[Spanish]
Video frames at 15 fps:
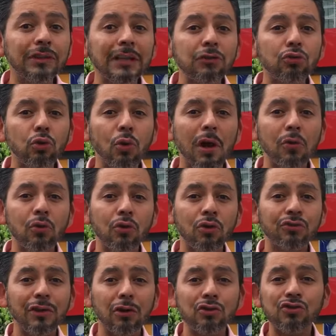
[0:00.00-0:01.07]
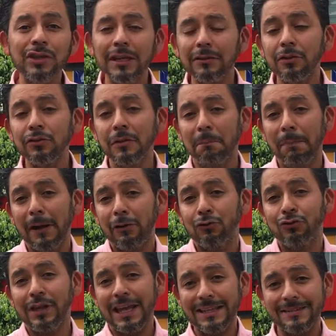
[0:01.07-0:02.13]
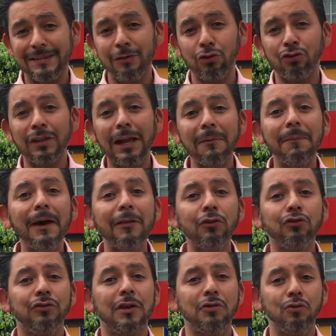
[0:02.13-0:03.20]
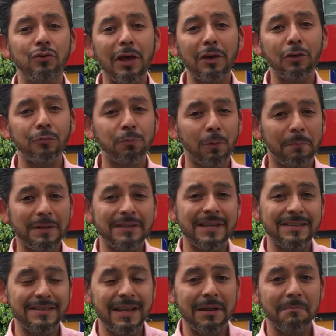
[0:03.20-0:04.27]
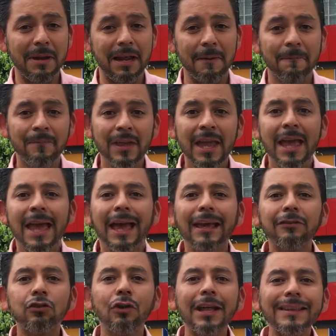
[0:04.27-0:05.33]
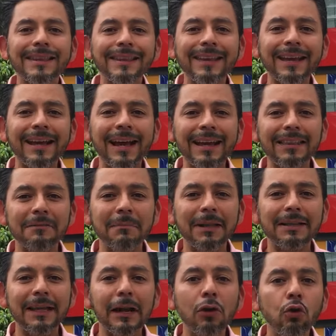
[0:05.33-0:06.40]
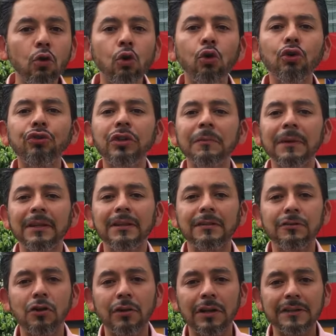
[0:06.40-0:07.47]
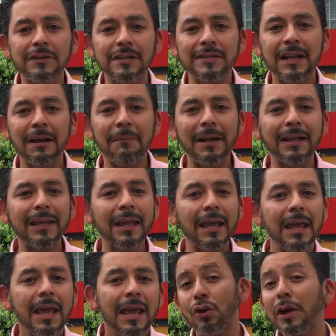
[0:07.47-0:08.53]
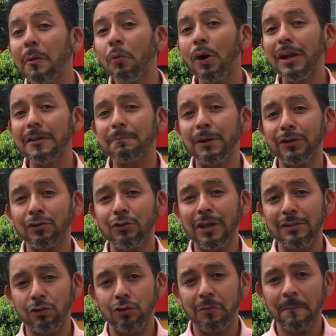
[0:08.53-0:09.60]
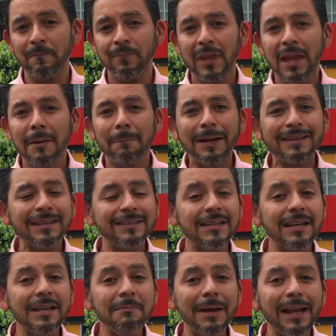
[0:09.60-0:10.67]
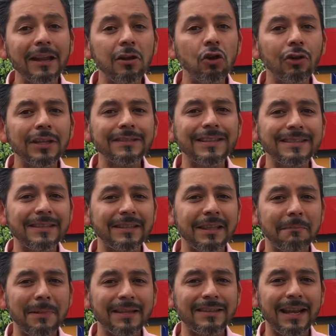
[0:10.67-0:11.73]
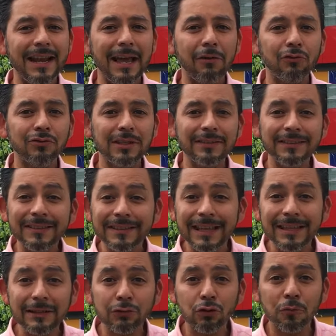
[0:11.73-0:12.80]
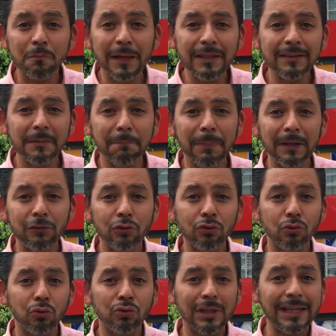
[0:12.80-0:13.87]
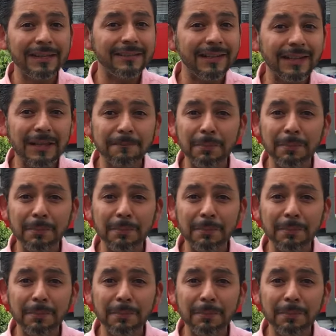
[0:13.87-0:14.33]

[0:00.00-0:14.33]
tan solo algunos de los cientos de perros que han sido salvados y ayudados por presencia animal. Es hora de dejar de mandar luz y bendiciones y exclamar que qué buenas personas son. Presencia Animal no necesita más halagos, necesita de esos 20 pesos que utilizarías